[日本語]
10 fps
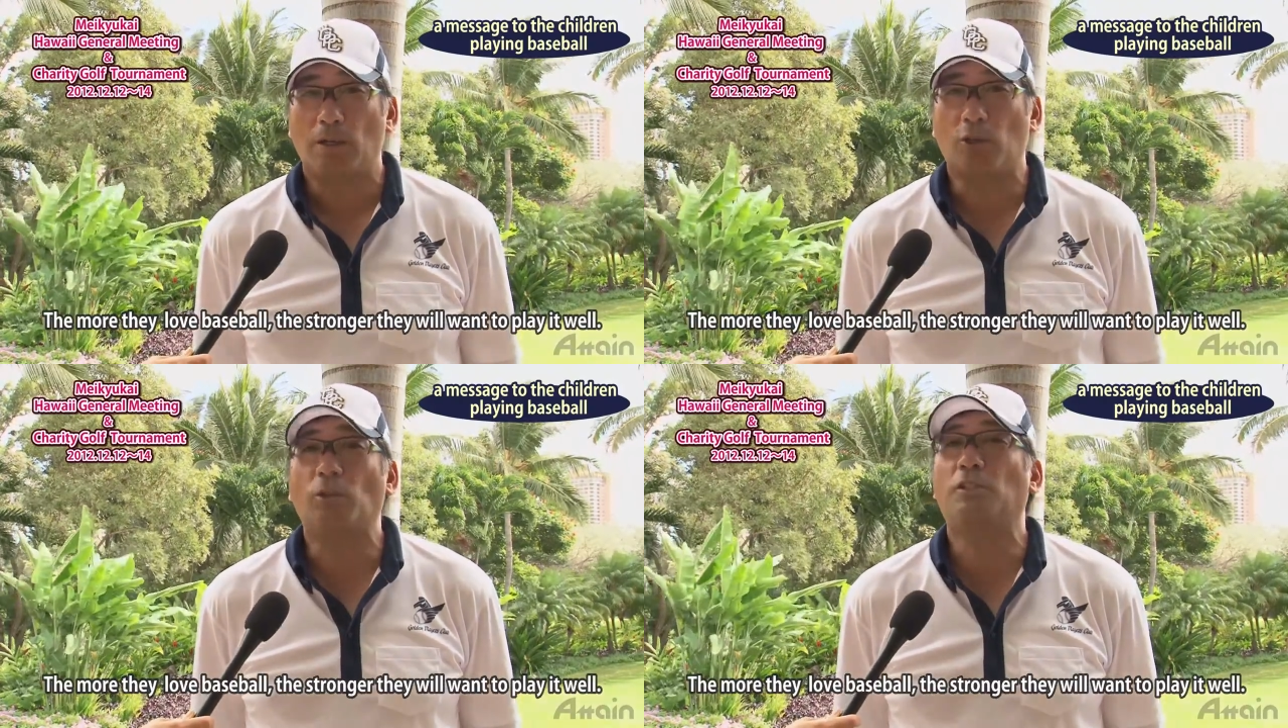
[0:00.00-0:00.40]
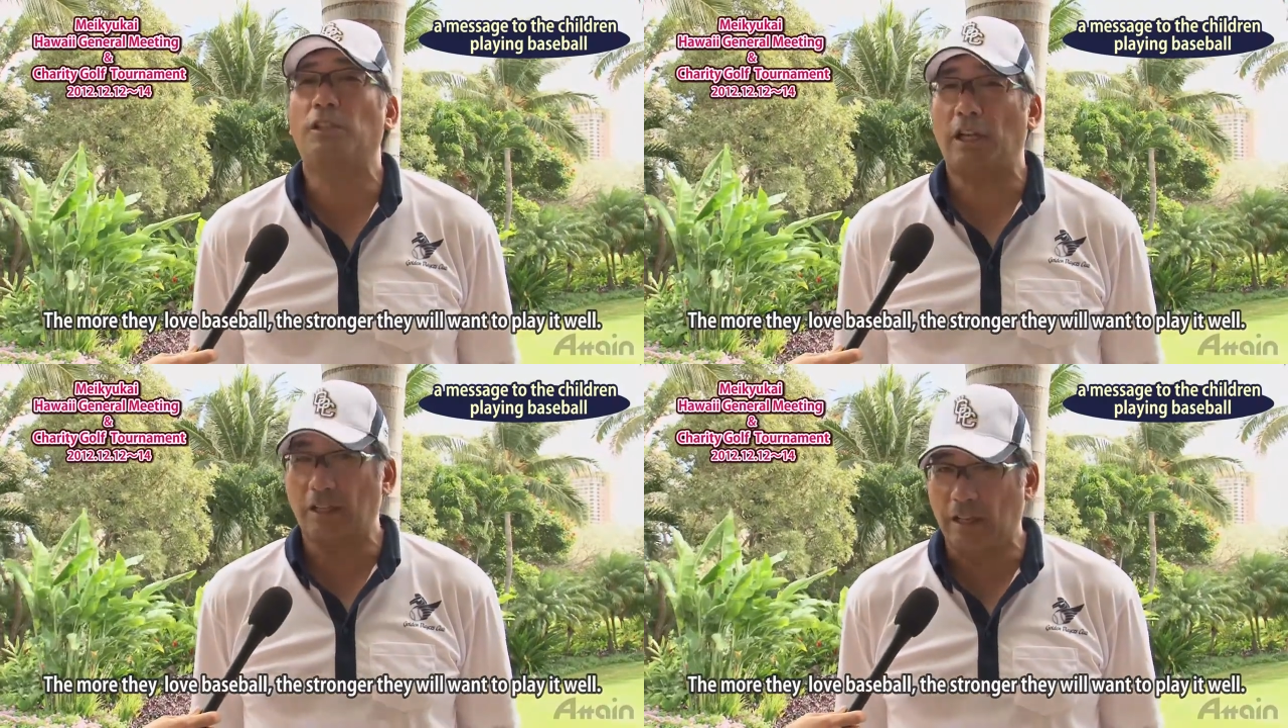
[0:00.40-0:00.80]
上手
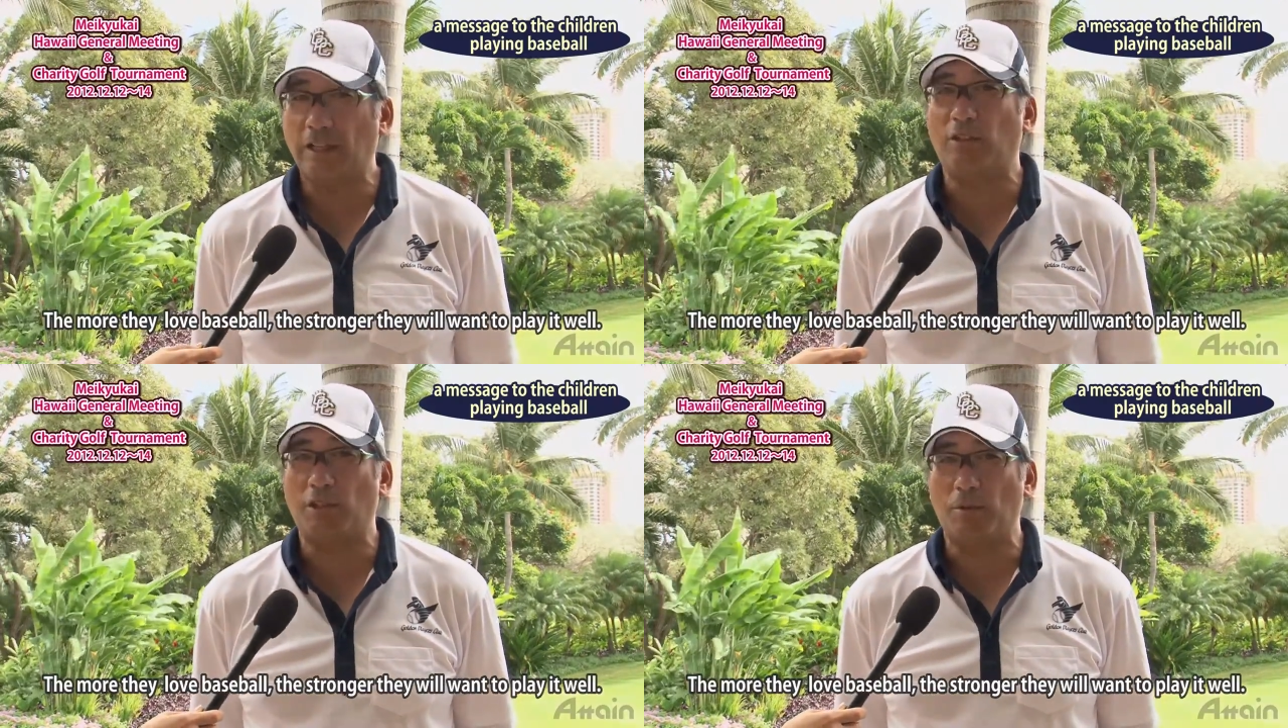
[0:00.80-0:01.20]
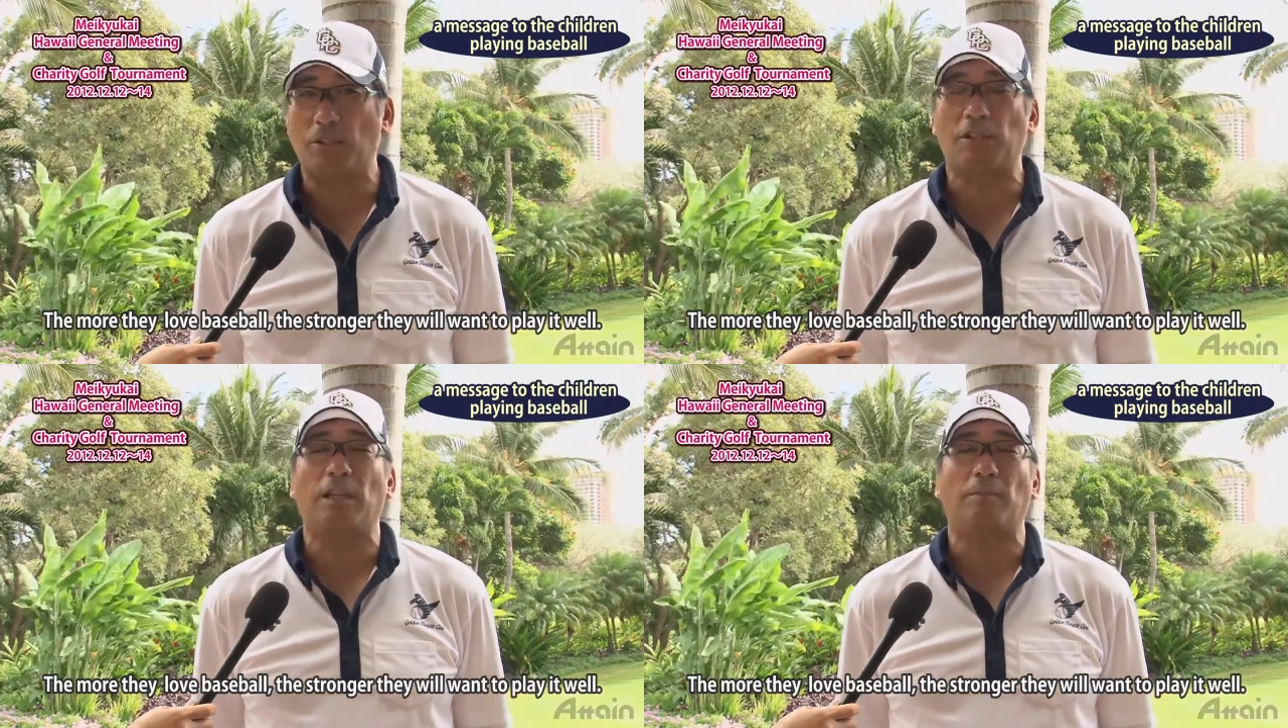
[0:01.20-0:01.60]
になりたいという気持
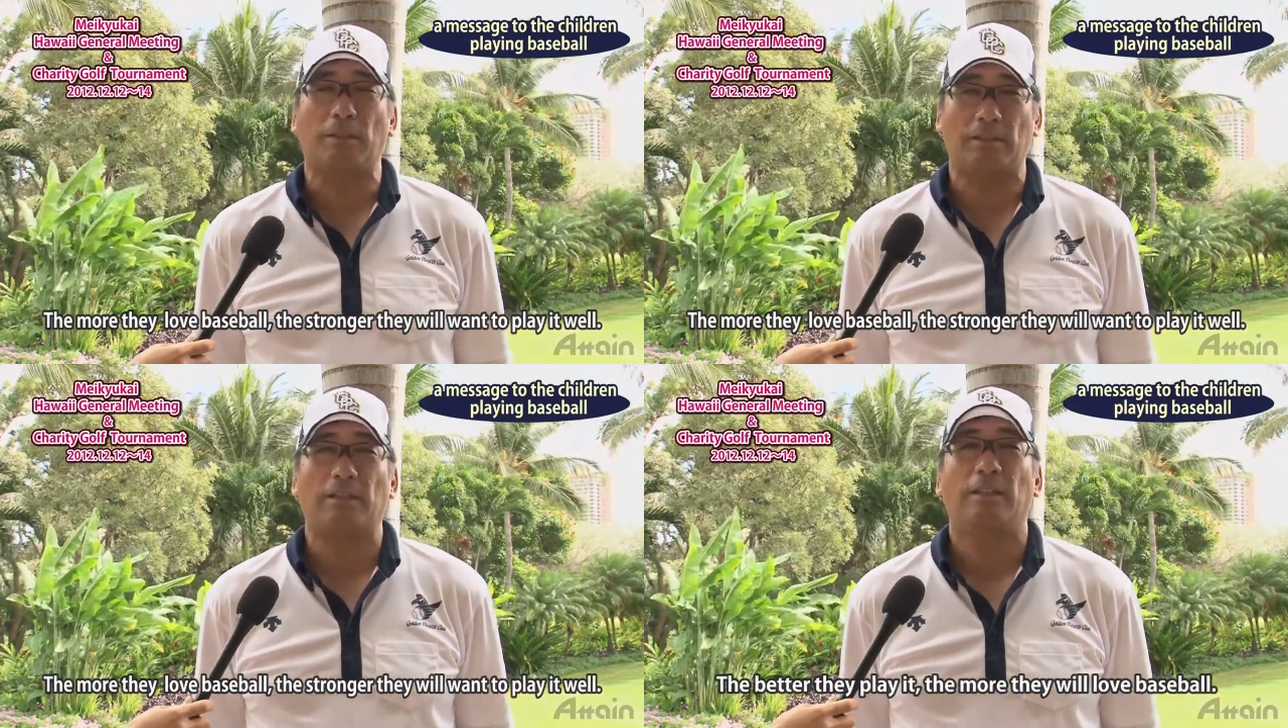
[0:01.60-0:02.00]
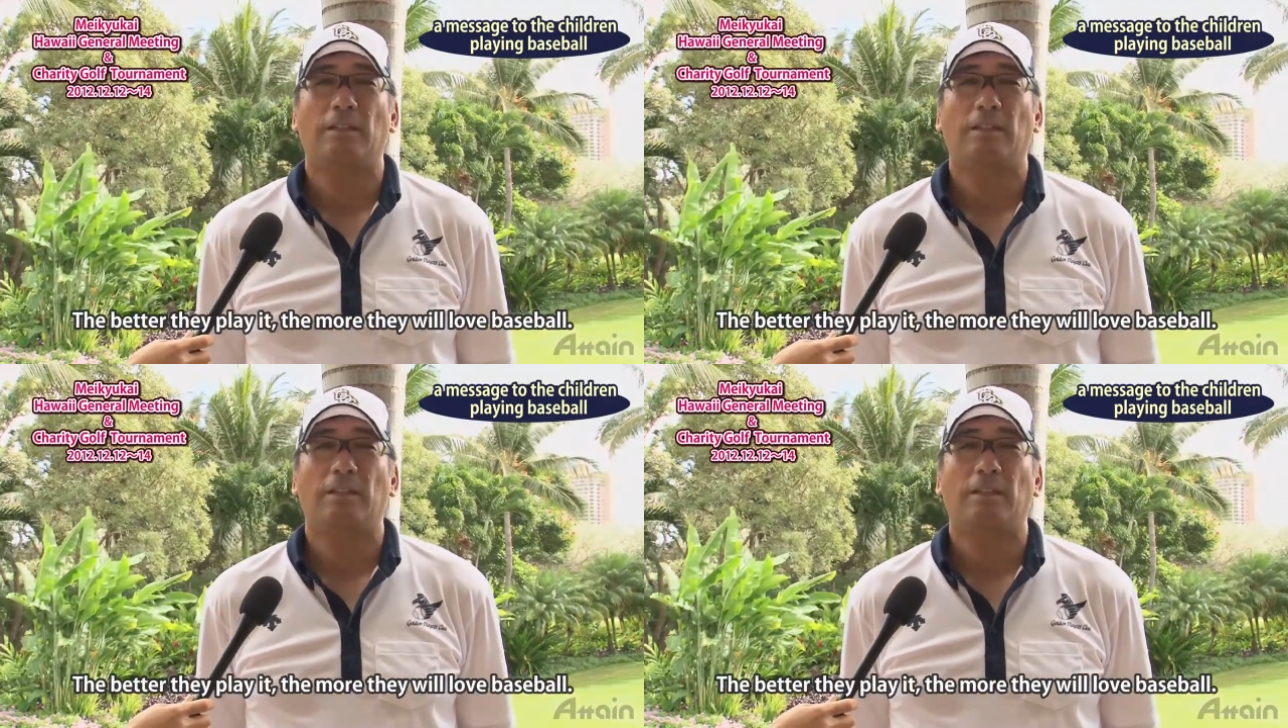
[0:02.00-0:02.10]
ちになります。